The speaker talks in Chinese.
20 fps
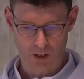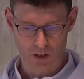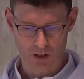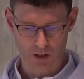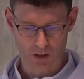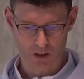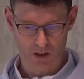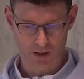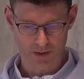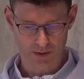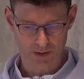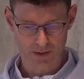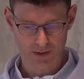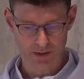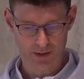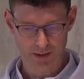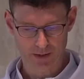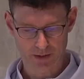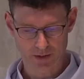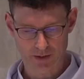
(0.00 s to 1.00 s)
啊，
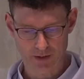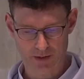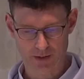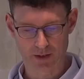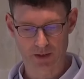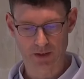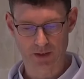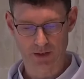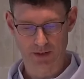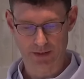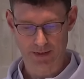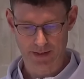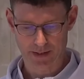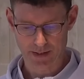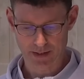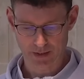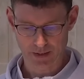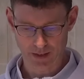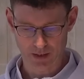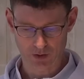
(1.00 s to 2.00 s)
今天是
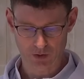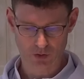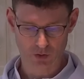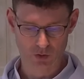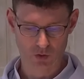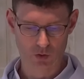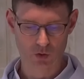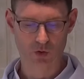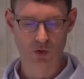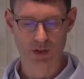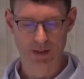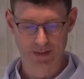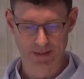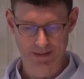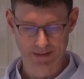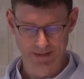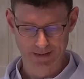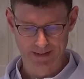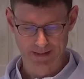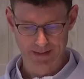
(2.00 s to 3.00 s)
耶稣
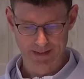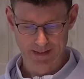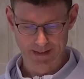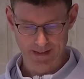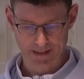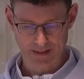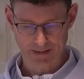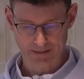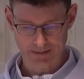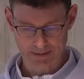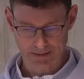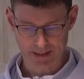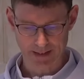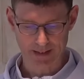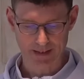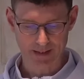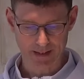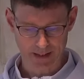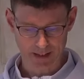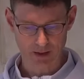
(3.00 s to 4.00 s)

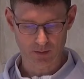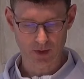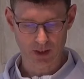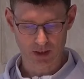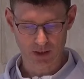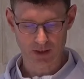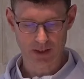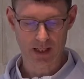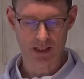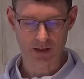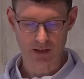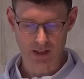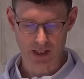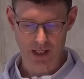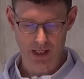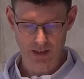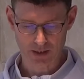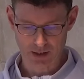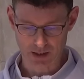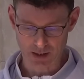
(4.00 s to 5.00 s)
在海面上
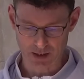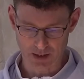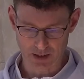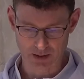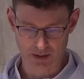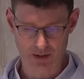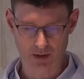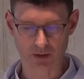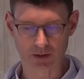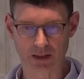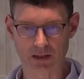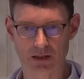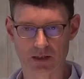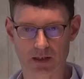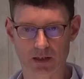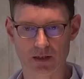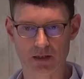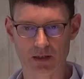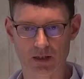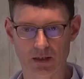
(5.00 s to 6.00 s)
行走的
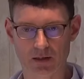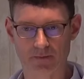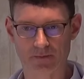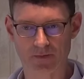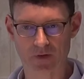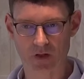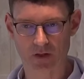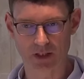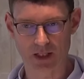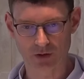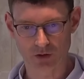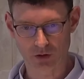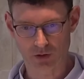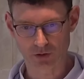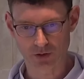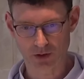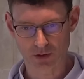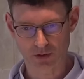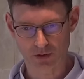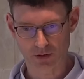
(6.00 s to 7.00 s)
奇迹。那
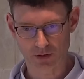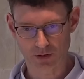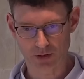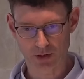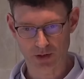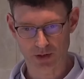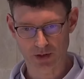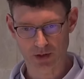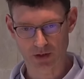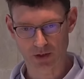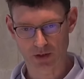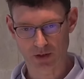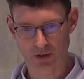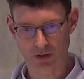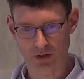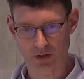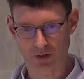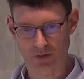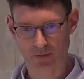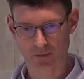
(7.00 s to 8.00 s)
中间就是这
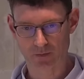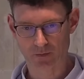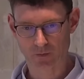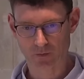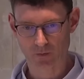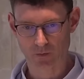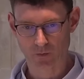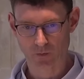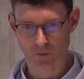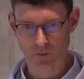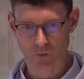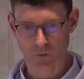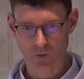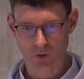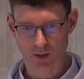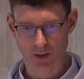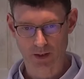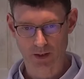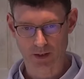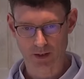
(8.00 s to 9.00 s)
个，
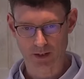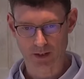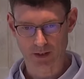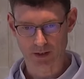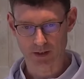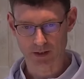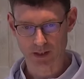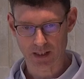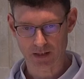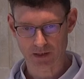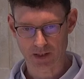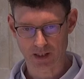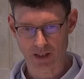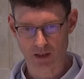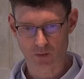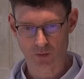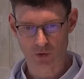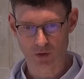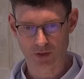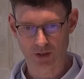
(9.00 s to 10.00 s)
呃，人家
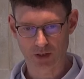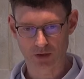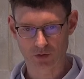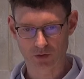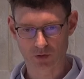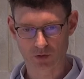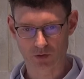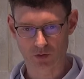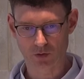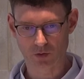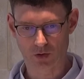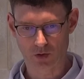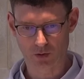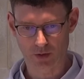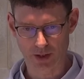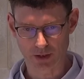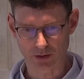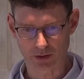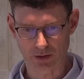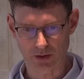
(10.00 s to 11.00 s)
强迫耶稣做
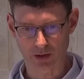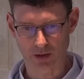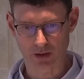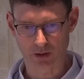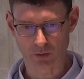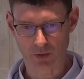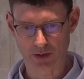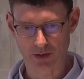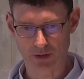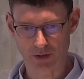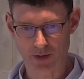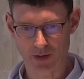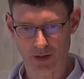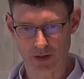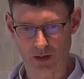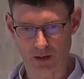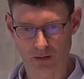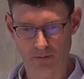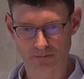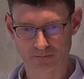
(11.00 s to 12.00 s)
王的问
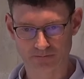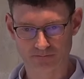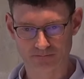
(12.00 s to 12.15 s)
题。